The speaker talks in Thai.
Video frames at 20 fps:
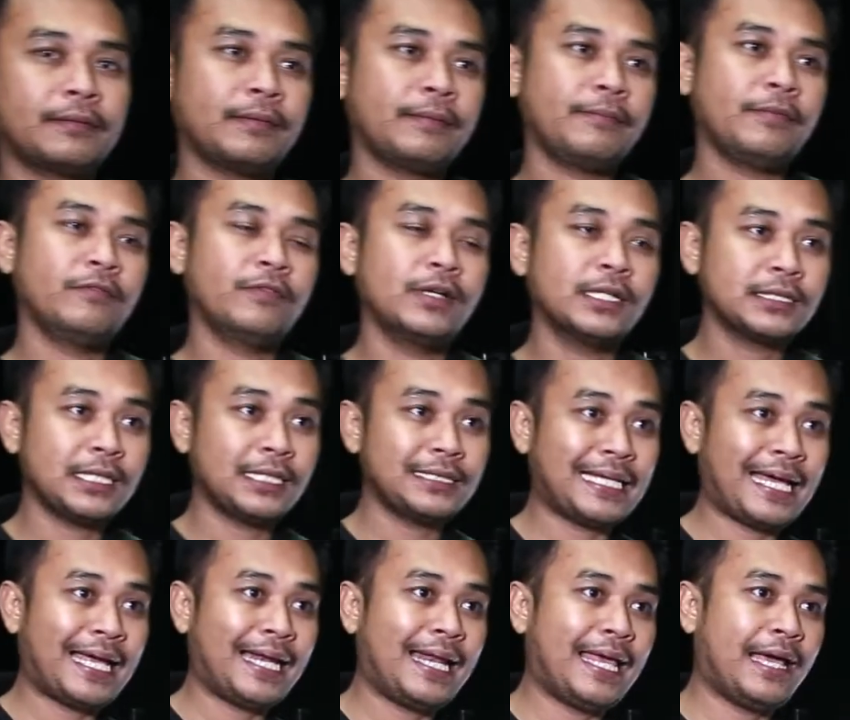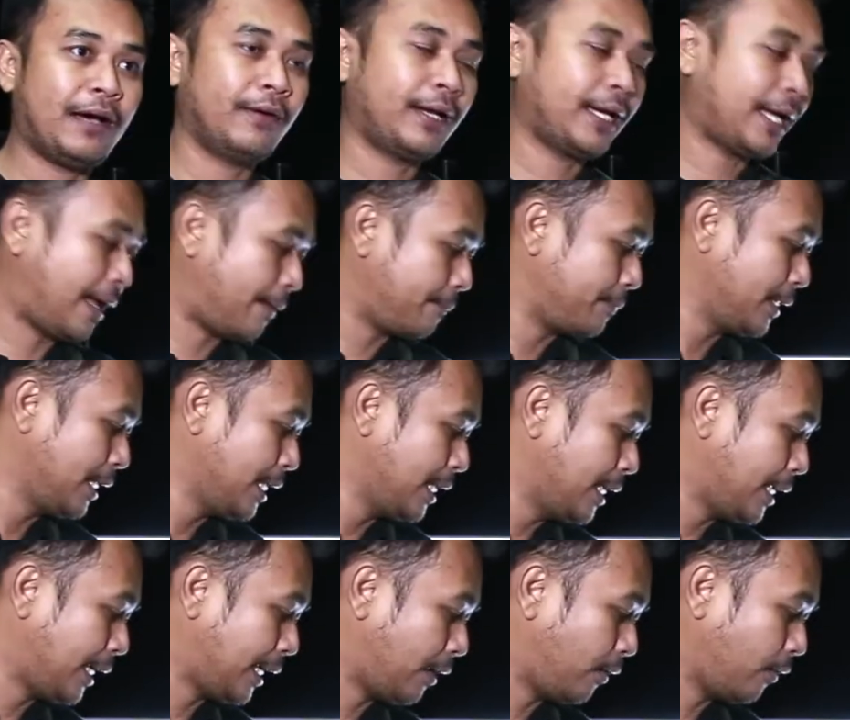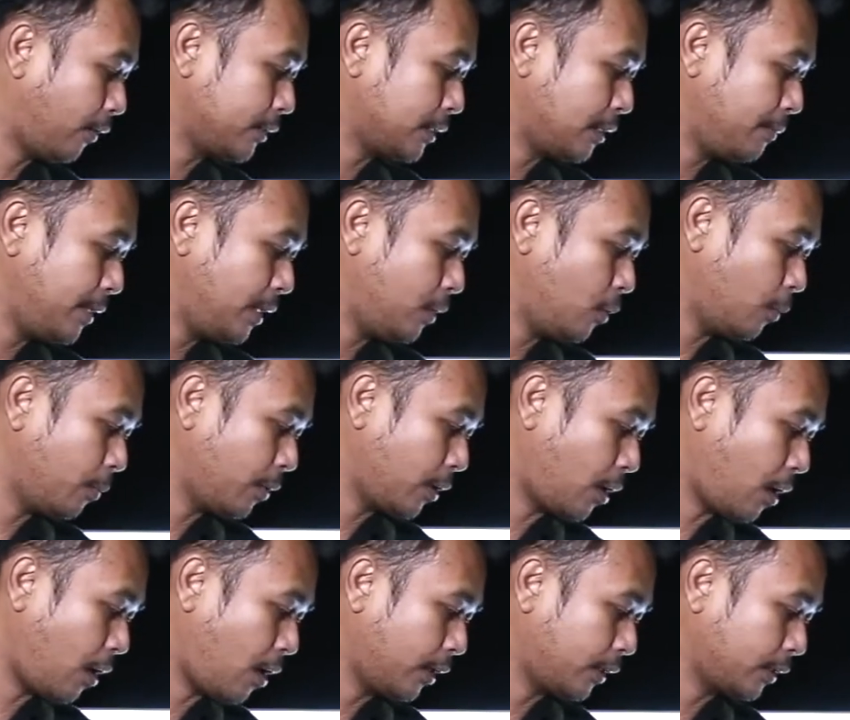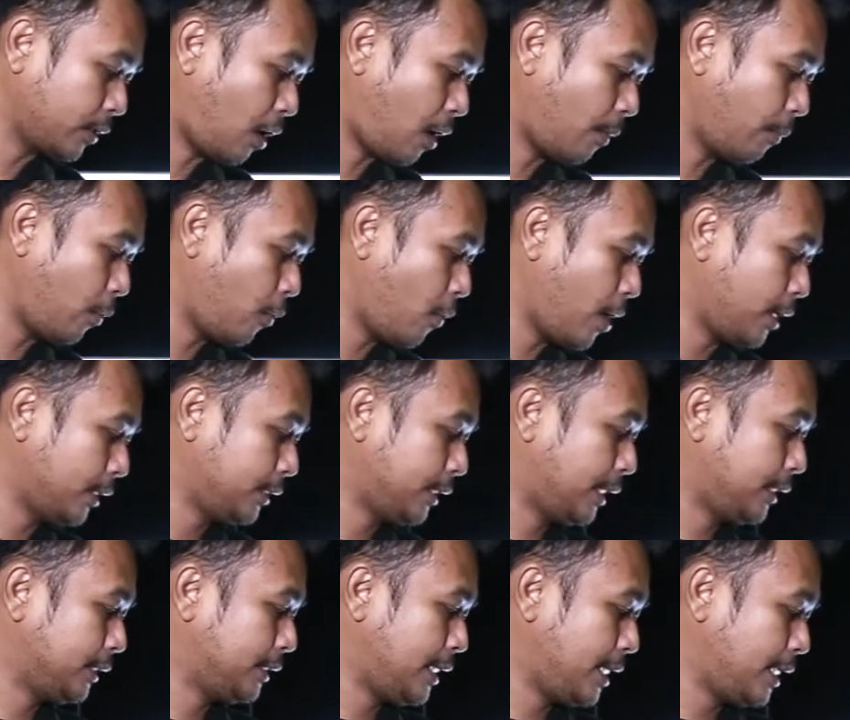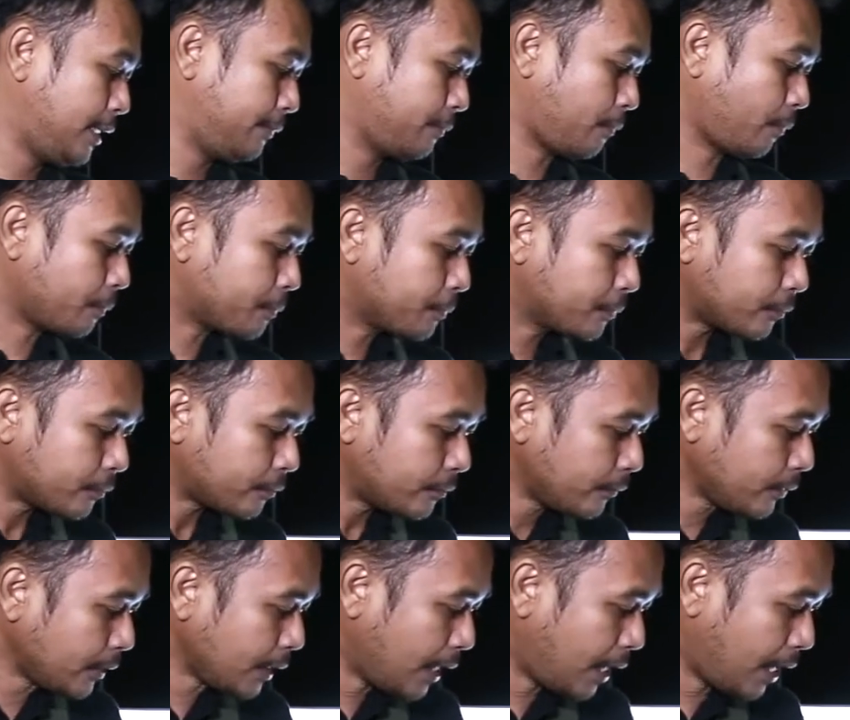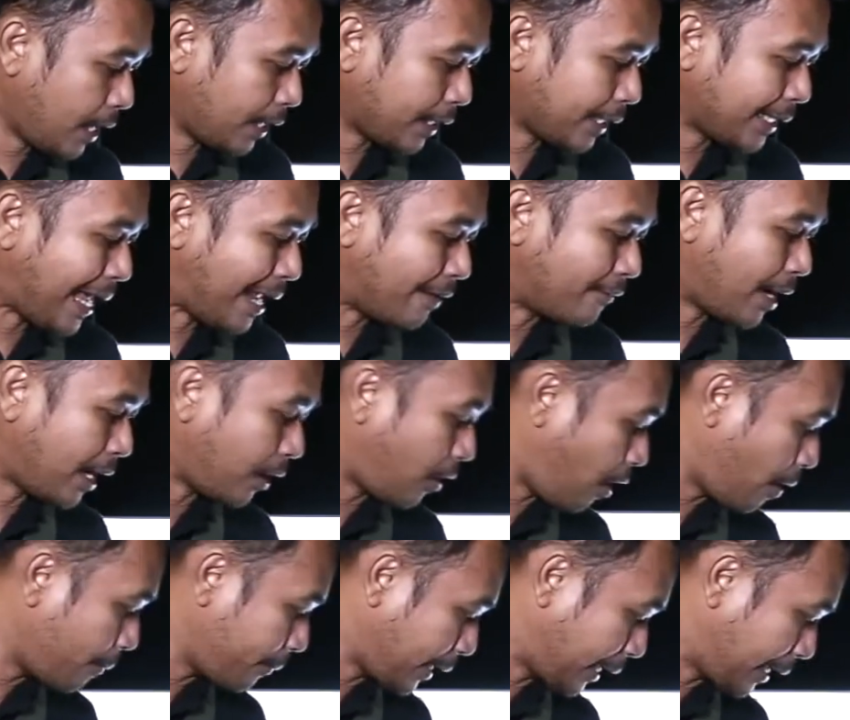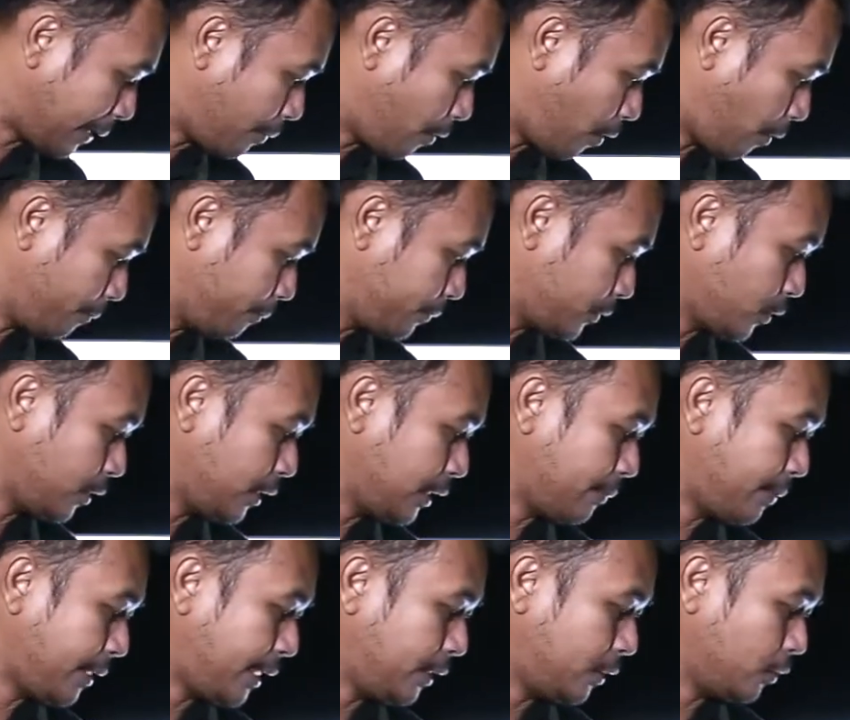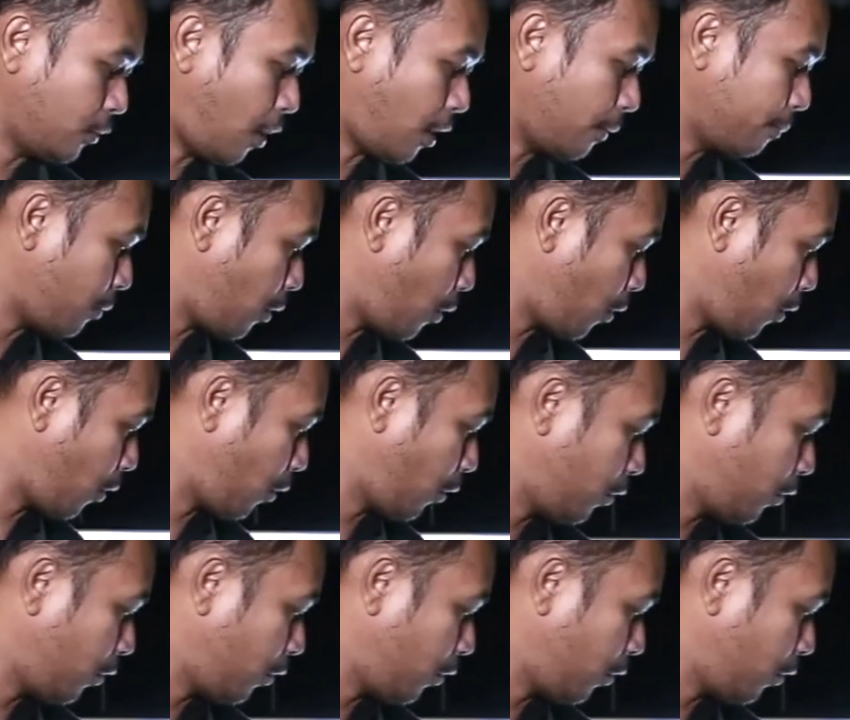จะเป็นเวิร์กเตชันแล้วนะครับเราก็จะมีอุปกรณ์ต่อพ่วง อย่างเช่นกระดานวาคอมนะครับผมตัวนี้จะเป็น Intel a Pro